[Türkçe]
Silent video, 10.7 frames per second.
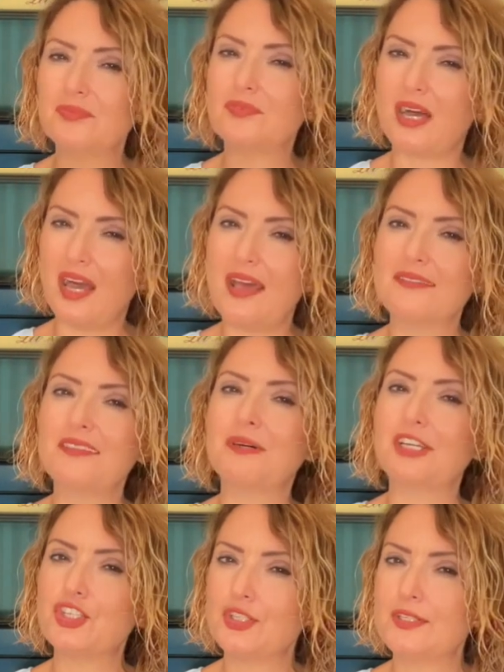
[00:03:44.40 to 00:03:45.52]
hayata
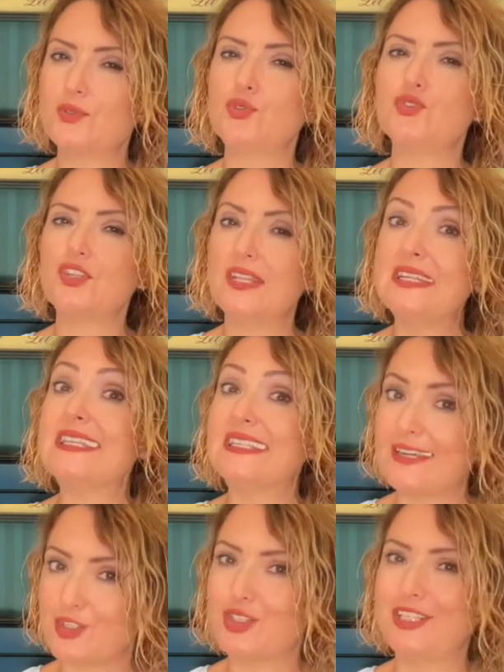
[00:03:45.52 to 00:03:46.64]
bakışınız düşünceniz,
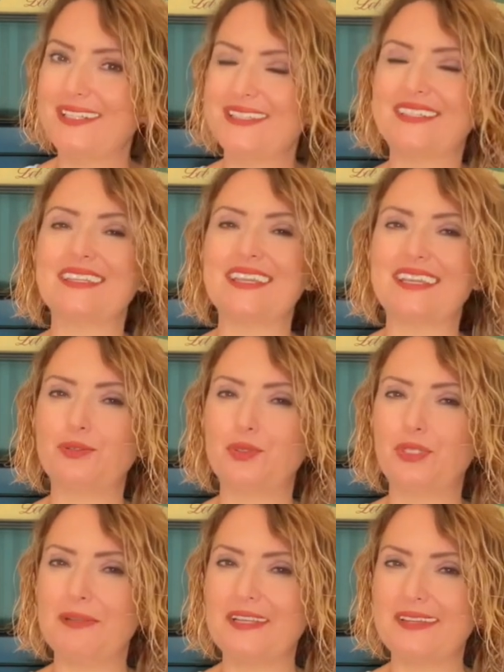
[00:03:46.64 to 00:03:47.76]
inançlarınızla da ilgili
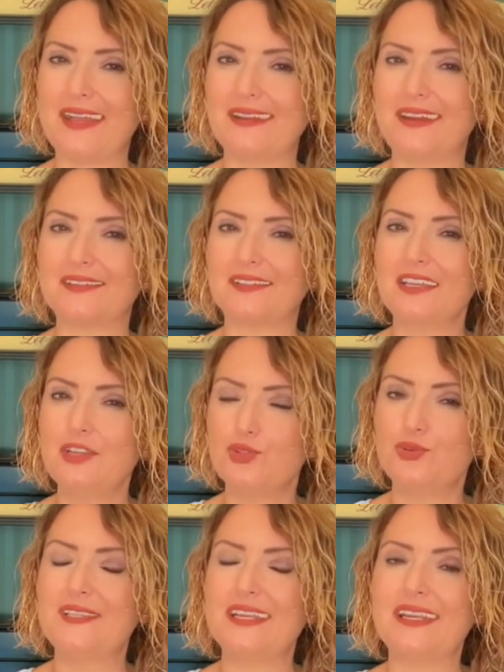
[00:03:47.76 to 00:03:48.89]
olabilir yani artık
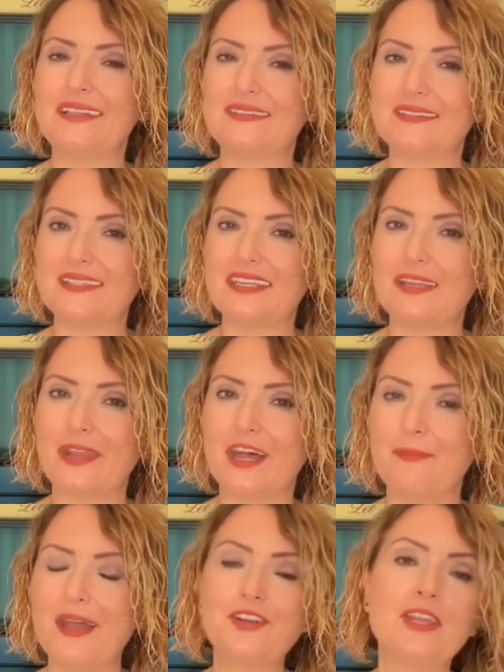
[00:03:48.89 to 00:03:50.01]
Jüpiter etkisiyle
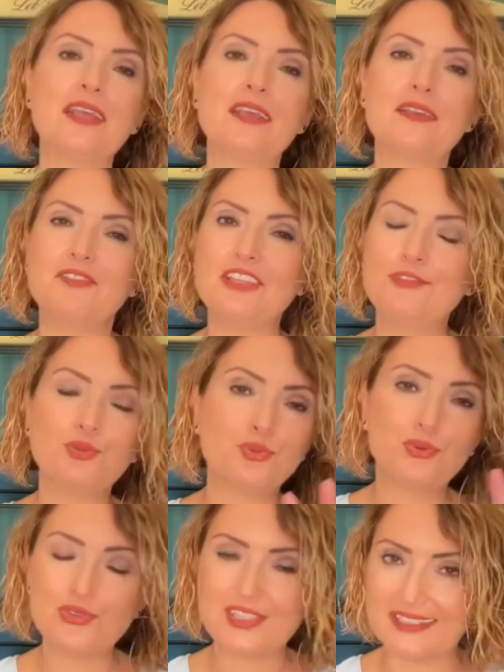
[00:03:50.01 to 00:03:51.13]
beraber
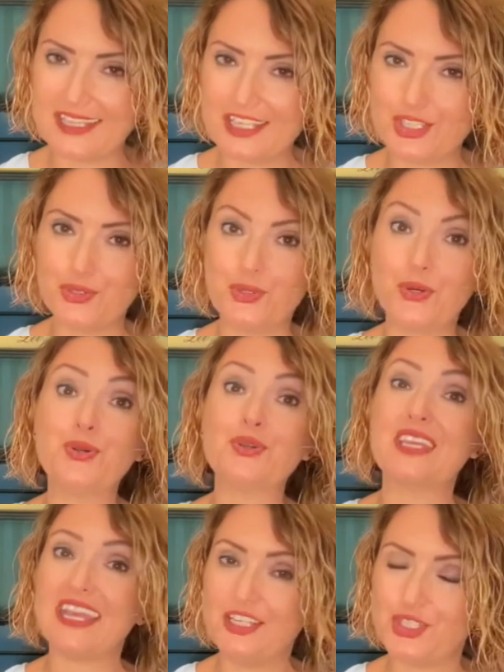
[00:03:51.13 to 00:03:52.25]
vizyonunuz da değişiyor
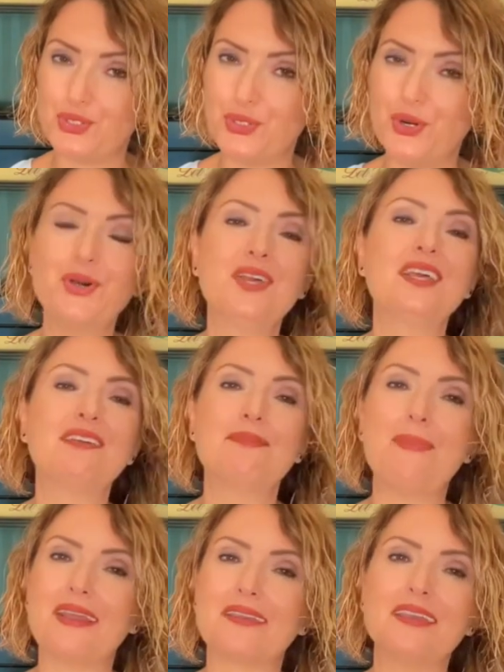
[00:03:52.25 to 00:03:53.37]
gelişiyor ve
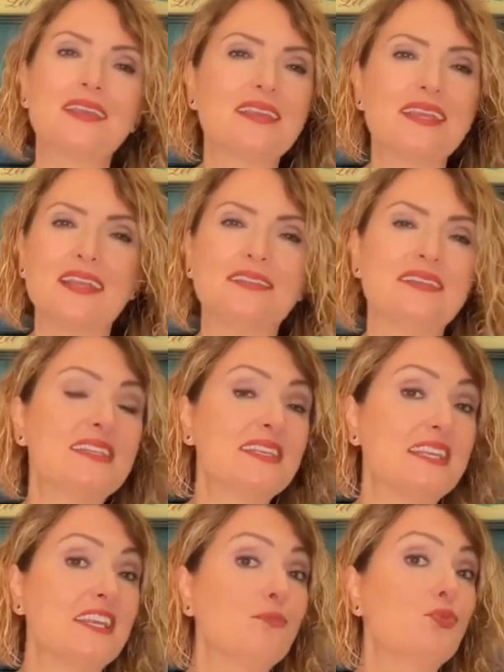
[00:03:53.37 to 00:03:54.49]
belki kendinize
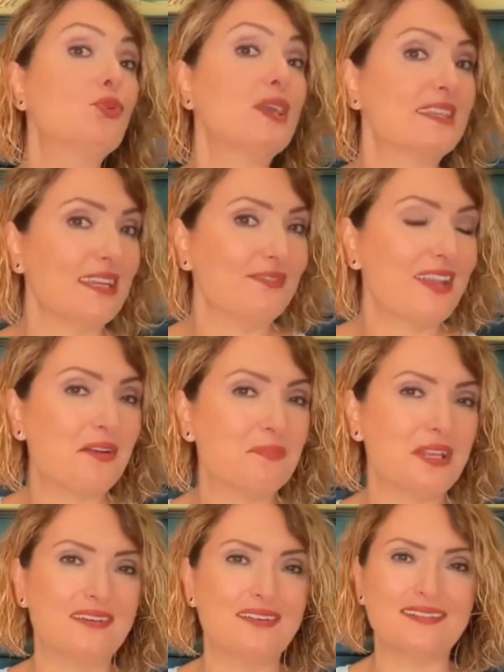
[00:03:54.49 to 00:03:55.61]
yeni büyük hedefler
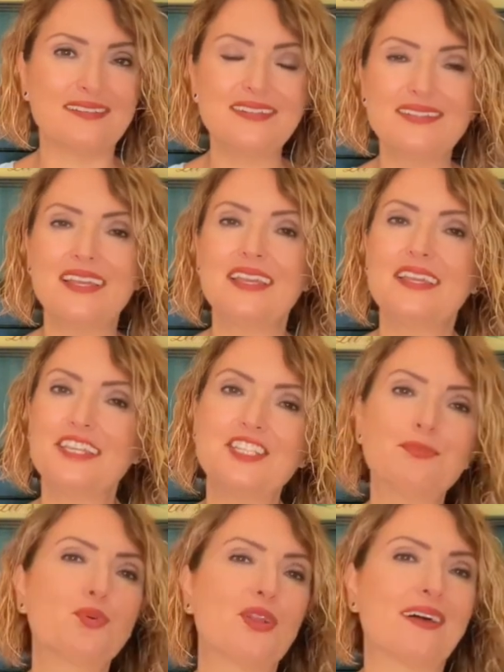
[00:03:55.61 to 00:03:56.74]
belirlediniz
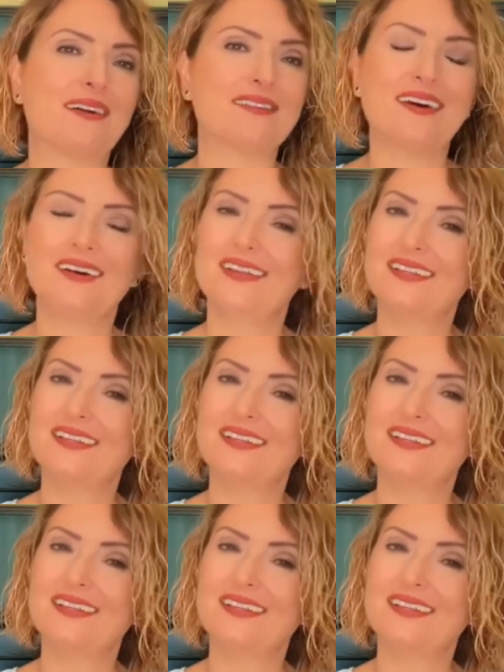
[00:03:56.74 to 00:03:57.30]
işte buralarda